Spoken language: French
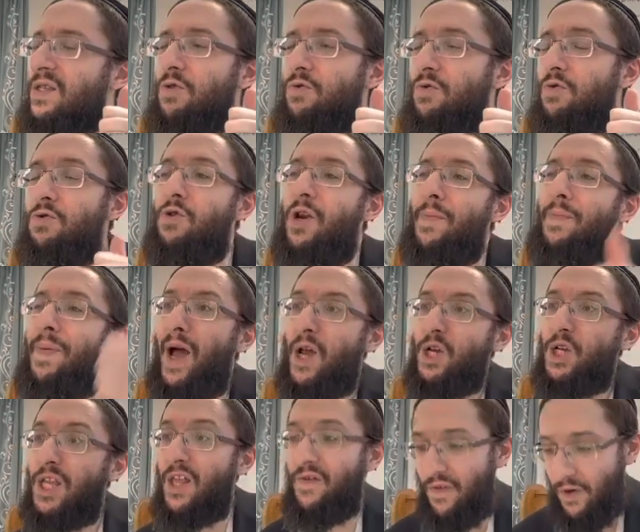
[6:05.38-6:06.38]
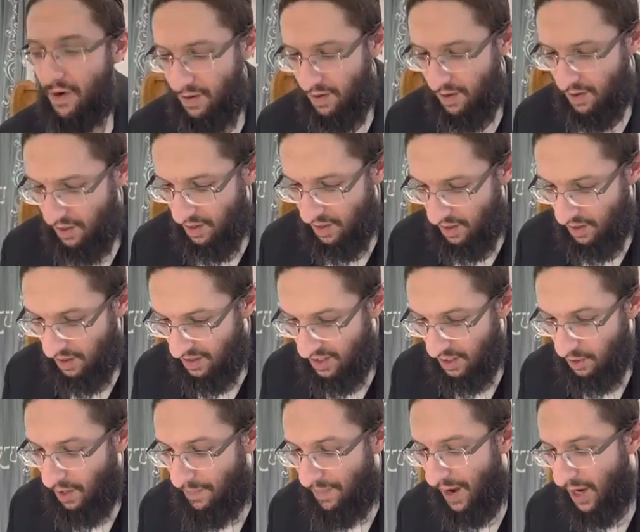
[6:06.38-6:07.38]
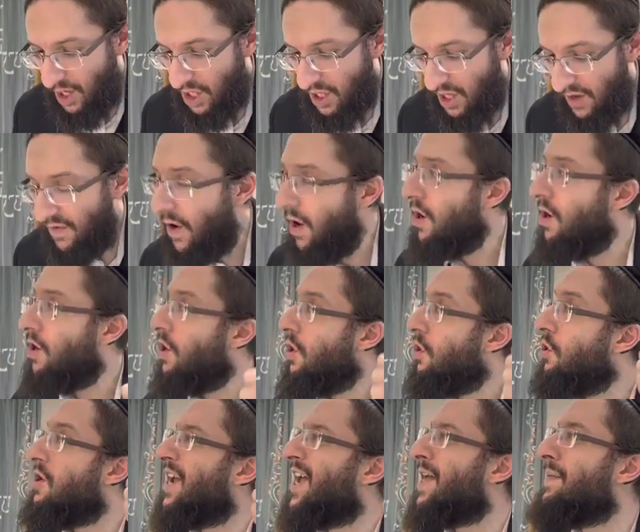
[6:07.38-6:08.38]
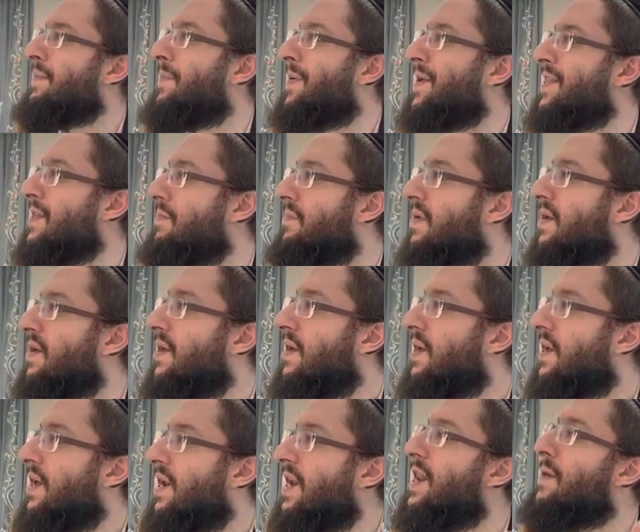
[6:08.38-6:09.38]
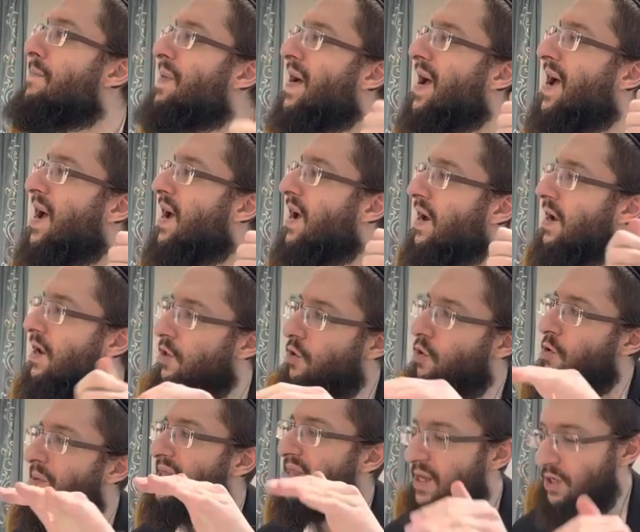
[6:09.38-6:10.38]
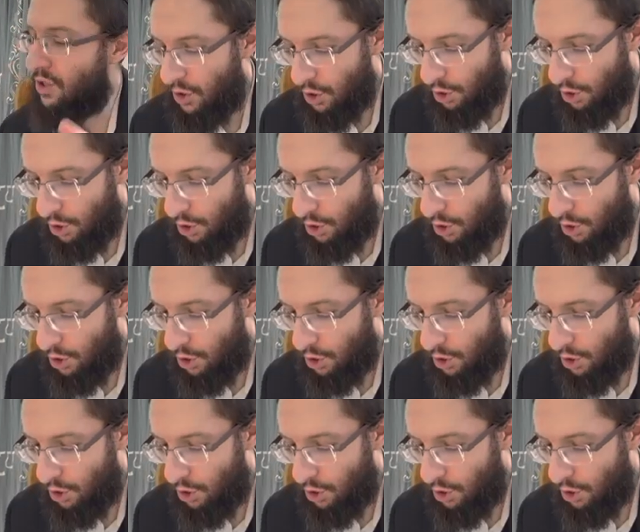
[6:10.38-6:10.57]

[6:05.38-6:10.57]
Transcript: d'où De la paracha d'avant. C'est quoi la paracha d'avant Le Lechem Apanim les pains qu'on mettait sur le